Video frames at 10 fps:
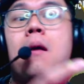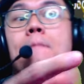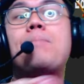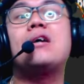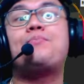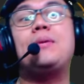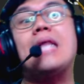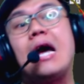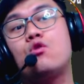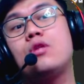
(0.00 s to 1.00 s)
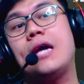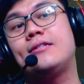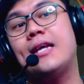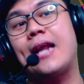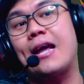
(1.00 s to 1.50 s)
Bang Spidarun gak
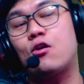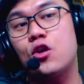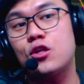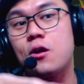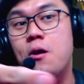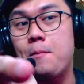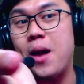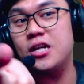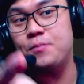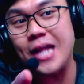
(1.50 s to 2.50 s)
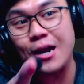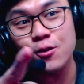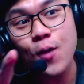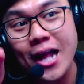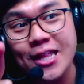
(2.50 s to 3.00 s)
sih rekrut? Bang
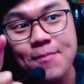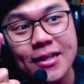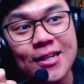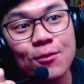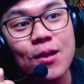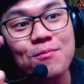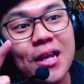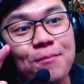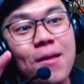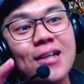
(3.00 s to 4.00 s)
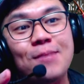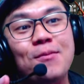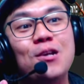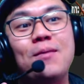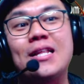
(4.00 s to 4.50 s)
Spidarun tuh animasinya udah mirip banget
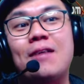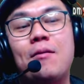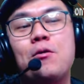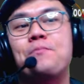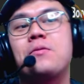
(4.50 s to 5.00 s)
sama lu, Bang Dava Boom.